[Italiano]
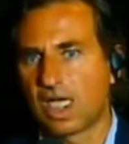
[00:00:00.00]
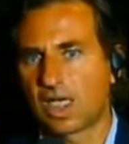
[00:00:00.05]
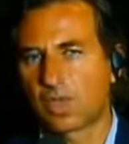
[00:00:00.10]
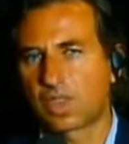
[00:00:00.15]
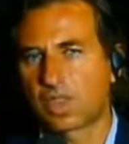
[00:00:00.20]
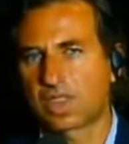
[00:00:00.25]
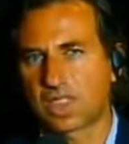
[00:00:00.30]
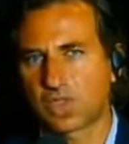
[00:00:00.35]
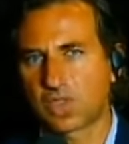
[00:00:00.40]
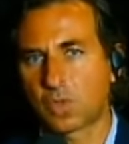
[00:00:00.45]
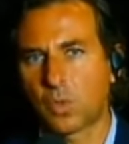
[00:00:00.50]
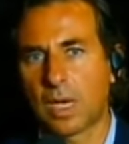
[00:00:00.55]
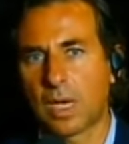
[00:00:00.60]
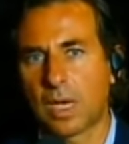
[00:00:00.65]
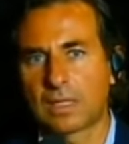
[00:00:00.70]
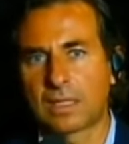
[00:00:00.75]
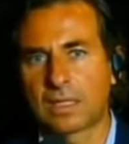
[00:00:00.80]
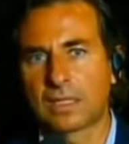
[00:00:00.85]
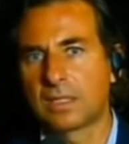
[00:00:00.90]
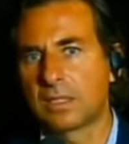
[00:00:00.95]
a questa
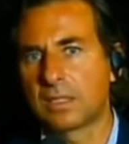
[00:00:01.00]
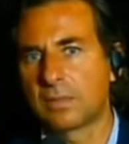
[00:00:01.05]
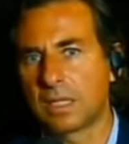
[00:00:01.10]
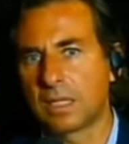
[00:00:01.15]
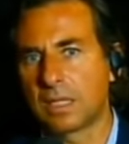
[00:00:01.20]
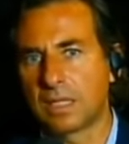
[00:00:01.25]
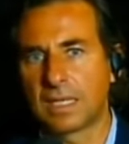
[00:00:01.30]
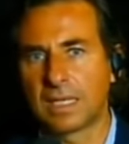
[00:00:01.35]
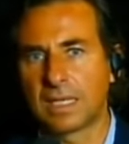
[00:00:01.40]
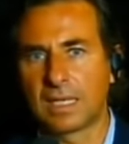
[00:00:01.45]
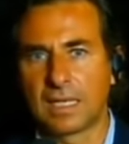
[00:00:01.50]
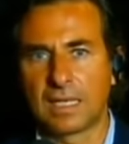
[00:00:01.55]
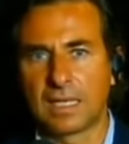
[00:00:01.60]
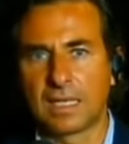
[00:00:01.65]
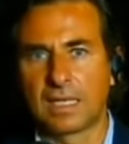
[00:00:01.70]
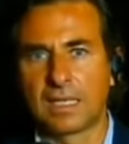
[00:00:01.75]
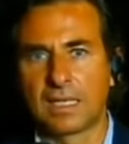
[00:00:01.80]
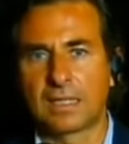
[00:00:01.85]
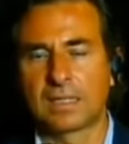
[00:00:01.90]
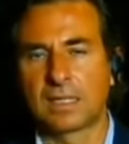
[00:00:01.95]
squadra di
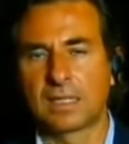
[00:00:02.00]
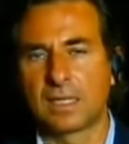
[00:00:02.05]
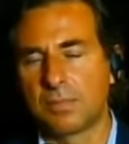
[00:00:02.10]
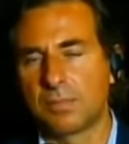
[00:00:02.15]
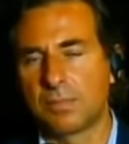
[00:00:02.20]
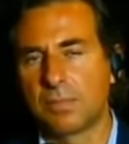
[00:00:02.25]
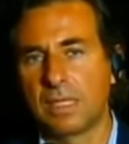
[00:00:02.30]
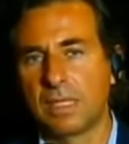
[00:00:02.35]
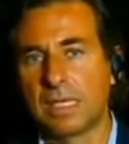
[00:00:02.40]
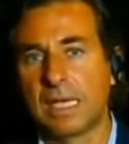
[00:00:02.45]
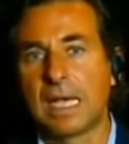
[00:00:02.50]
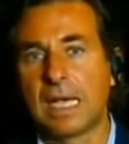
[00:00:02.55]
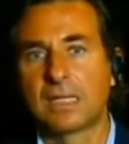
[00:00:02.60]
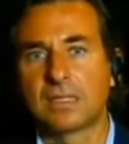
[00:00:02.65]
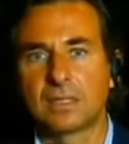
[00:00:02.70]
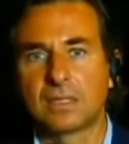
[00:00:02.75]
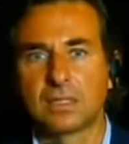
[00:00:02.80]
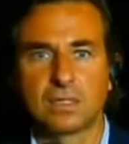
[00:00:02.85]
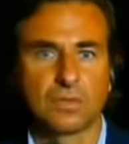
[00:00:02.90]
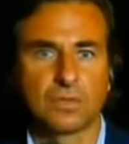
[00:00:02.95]
rimanere in Serie B e
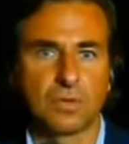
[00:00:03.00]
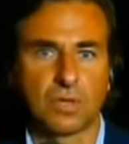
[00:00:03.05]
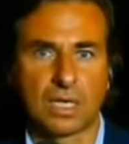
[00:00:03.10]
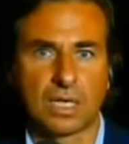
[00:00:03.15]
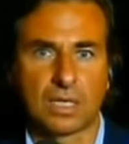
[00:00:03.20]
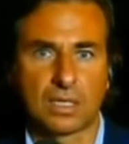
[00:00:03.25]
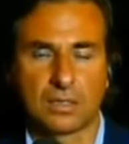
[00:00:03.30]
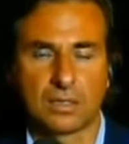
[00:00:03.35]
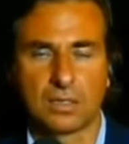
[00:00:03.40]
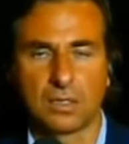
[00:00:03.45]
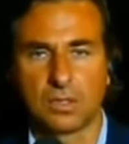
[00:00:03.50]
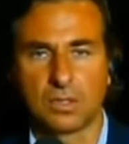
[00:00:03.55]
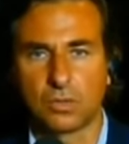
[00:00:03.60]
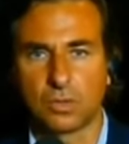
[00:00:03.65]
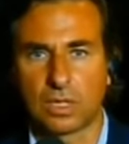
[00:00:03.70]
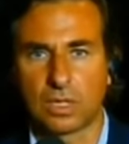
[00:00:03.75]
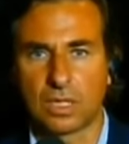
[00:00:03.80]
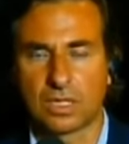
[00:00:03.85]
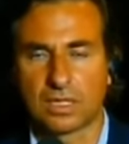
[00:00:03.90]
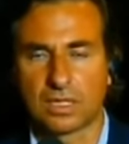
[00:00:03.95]
anzi di sfiorare
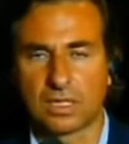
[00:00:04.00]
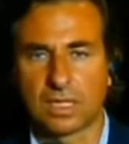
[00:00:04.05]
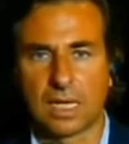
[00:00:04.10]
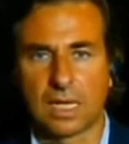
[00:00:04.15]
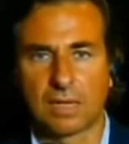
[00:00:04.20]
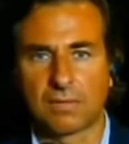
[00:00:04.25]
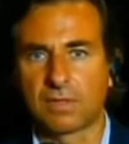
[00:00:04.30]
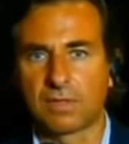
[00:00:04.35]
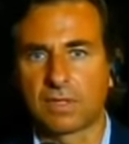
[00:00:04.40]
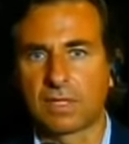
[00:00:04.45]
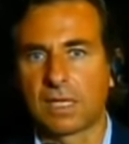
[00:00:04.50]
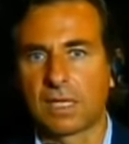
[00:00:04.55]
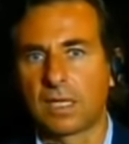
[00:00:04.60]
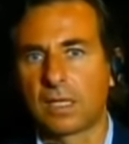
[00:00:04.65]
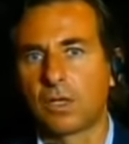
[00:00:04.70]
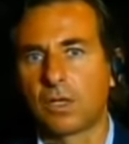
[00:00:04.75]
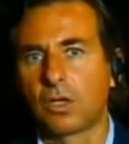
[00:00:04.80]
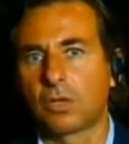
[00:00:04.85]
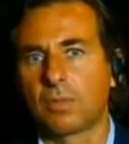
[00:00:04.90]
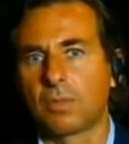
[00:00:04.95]
addirittura la Serie A. Finché le
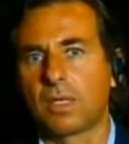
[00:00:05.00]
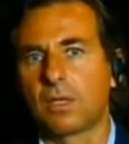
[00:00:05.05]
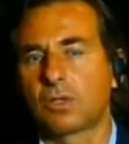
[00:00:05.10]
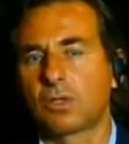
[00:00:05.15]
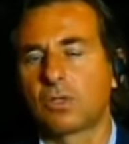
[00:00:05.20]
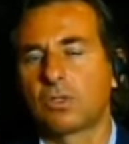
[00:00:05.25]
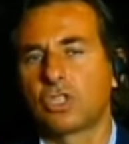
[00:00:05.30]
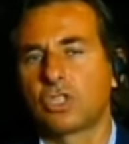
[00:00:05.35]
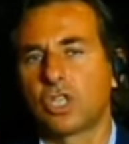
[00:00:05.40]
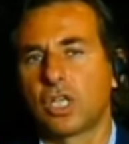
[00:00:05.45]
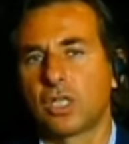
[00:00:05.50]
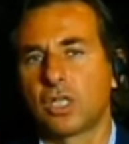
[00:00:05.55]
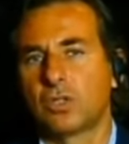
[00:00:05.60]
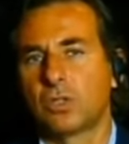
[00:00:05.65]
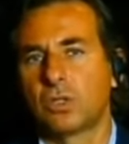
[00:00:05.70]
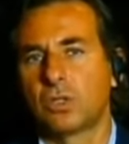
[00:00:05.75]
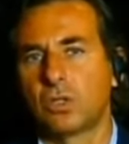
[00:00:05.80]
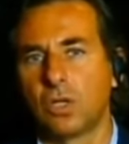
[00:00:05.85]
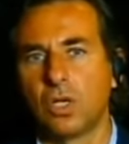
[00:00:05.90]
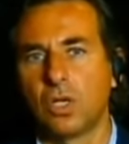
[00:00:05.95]
norme lo
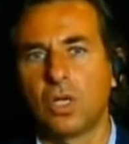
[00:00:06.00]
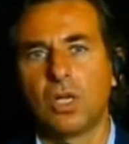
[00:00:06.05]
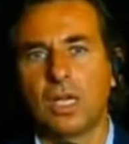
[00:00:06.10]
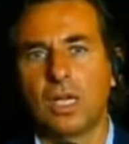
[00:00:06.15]
concedono